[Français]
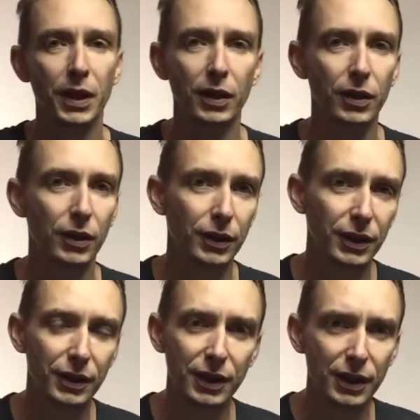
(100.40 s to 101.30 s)
euh,
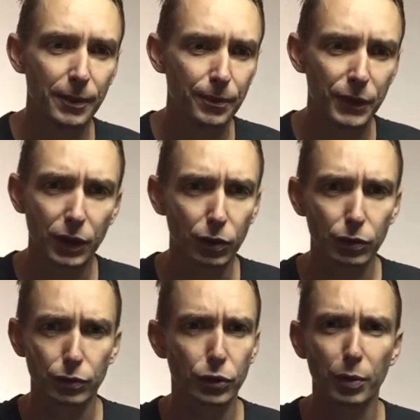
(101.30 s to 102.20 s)
des, des,
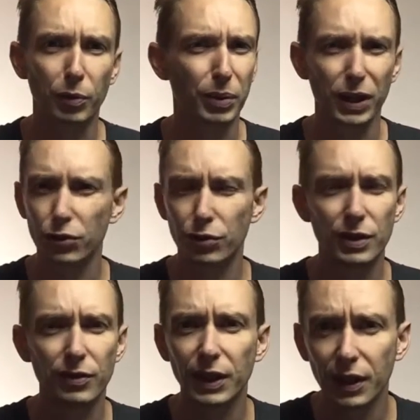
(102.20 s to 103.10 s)
on vous demande plein de
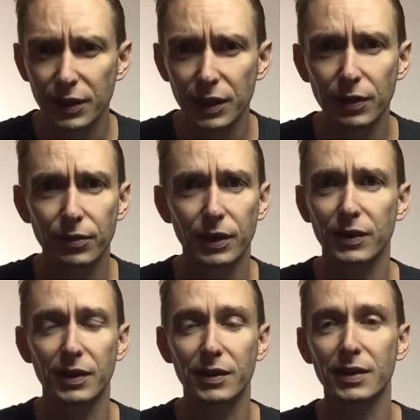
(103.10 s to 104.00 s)
justificatifs.
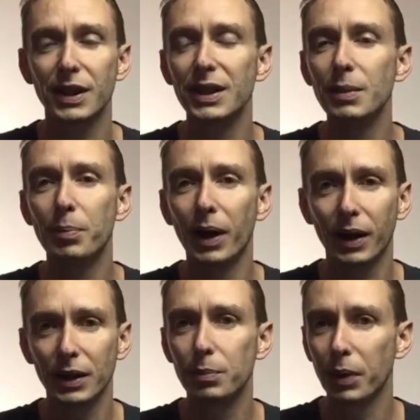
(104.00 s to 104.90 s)
C'est
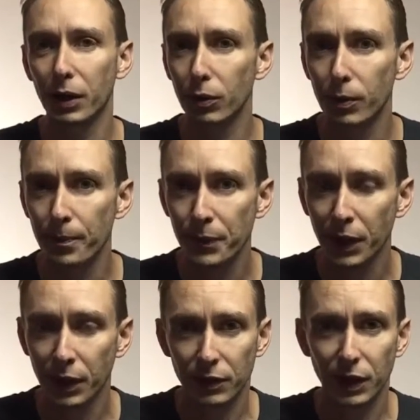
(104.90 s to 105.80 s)
hyper, hyper long.
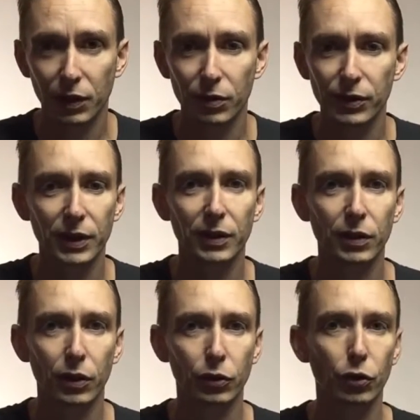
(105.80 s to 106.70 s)
C'est-à-dire qu'en fait,
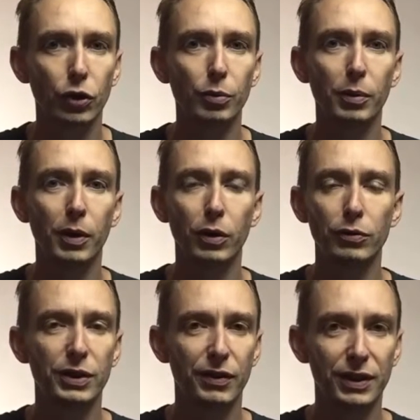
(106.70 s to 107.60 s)
entre le moment où
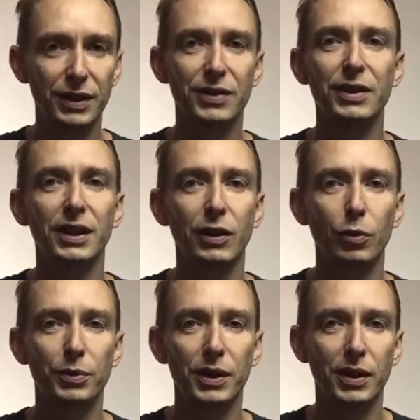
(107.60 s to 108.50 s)
vous avez décidé
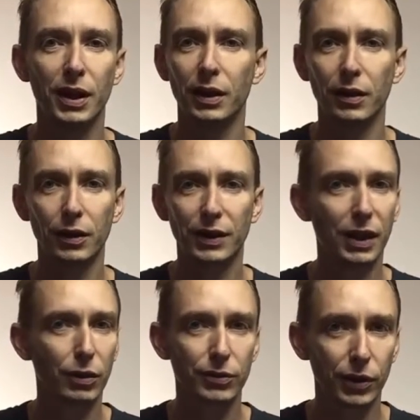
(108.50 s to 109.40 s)
d'adopter euh,
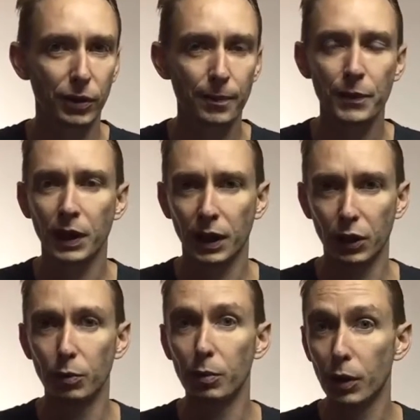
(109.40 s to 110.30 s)
tel enfant et
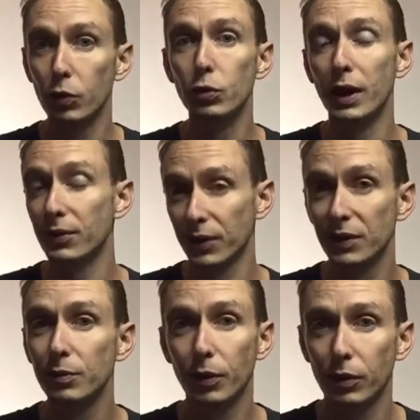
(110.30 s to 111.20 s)
le moment où
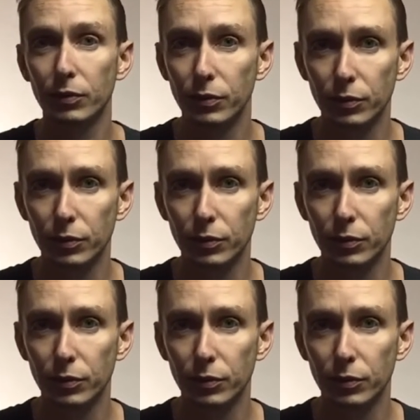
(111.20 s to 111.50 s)
effectivement